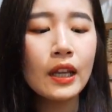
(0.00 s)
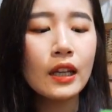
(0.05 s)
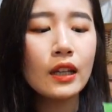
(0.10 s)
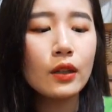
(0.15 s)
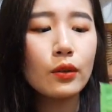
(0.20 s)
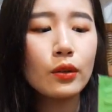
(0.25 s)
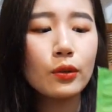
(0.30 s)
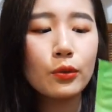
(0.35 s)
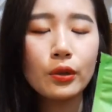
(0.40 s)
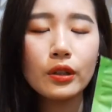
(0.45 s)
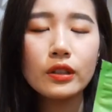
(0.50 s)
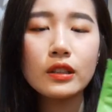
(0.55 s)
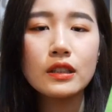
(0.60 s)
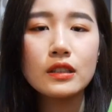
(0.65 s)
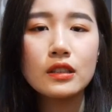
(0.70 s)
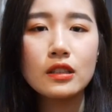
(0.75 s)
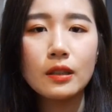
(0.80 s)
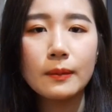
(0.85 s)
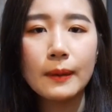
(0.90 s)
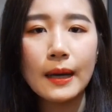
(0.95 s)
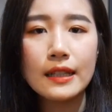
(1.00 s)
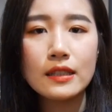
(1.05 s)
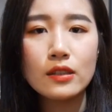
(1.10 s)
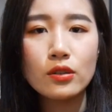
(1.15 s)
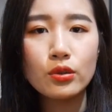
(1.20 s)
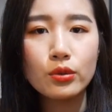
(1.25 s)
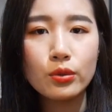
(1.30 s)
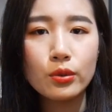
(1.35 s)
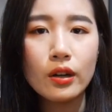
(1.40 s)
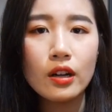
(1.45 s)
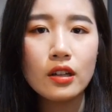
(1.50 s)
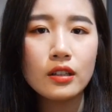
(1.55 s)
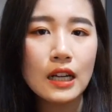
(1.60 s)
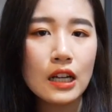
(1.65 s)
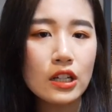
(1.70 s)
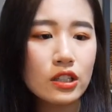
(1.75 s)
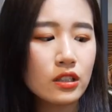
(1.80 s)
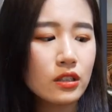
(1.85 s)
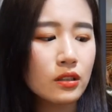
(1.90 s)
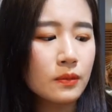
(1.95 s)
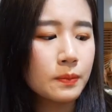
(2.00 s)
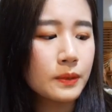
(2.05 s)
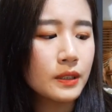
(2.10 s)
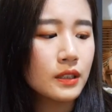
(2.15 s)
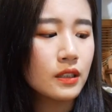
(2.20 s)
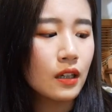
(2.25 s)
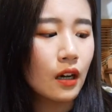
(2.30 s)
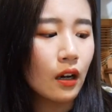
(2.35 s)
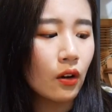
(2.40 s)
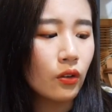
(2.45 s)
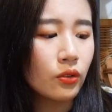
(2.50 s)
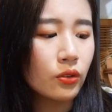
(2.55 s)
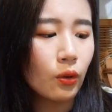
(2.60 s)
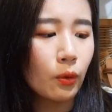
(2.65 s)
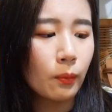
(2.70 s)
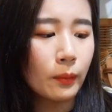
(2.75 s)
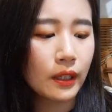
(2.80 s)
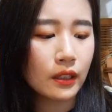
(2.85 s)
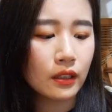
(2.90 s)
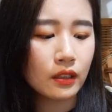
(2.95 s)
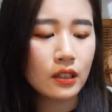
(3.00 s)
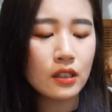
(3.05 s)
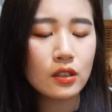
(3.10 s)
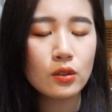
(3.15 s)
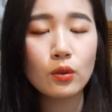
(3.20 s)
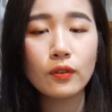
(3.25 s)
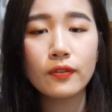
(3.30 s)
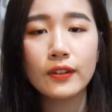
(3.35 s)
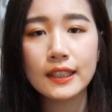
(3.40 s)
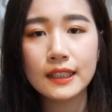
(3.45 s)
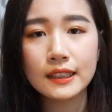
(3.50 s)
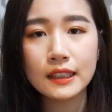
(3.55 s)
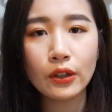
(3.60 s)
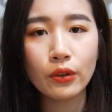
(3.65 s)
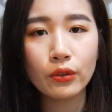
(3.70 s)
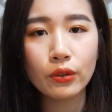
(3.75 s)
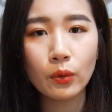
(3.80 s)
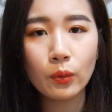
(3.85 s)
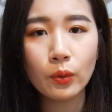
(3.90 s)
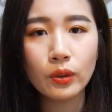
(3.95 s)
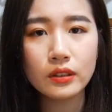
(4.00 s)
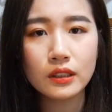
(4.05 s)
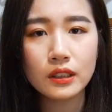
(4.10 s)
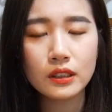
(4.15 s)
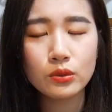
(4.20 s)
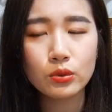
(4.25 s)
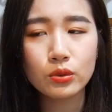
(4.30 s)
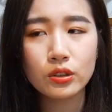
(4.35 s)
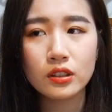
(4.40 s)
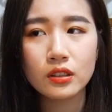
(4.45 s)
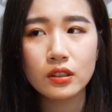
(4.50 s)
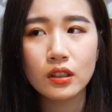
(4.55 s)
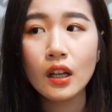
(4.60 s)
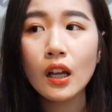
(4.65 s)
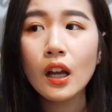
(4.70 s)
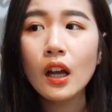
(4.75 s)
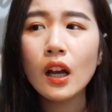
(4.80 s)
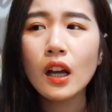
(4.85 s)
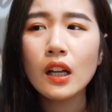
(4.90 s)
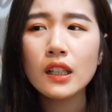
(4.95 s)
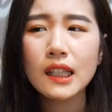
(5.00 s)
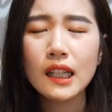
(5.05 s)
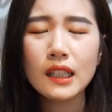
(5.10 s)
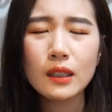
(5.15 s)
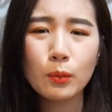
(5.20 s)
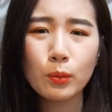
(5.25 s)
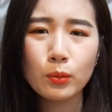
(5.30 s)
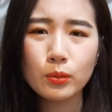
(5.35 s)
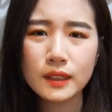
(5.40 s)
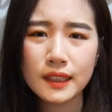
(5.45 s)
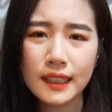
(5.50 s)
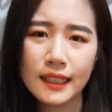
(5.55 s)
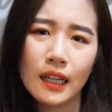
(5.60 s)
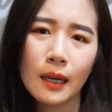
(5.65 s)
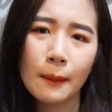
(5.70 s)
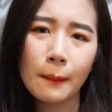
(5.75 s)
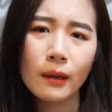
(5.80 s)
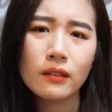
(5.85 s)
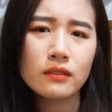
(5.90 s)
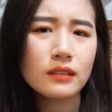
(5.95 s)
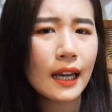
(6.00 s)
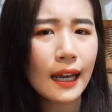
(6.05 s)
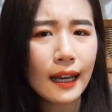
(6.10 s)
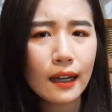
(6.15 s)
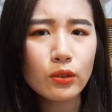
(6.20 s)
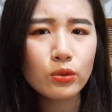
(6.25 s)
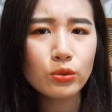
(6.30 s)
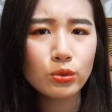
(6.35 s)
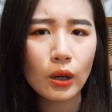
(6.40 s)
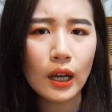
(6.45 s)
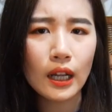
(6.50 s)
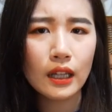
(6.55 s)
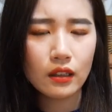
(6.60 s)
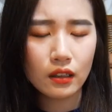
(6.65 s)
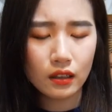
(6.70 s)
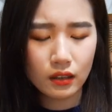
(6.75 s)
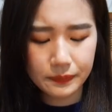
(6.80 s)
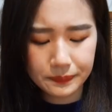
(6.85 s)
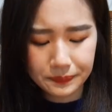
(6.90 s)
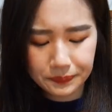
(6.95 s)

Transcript: 因为 Greenies 这个牌子虽然它是比较有名的，但是我发现它有个问题，就是它的洁牙棒太软了。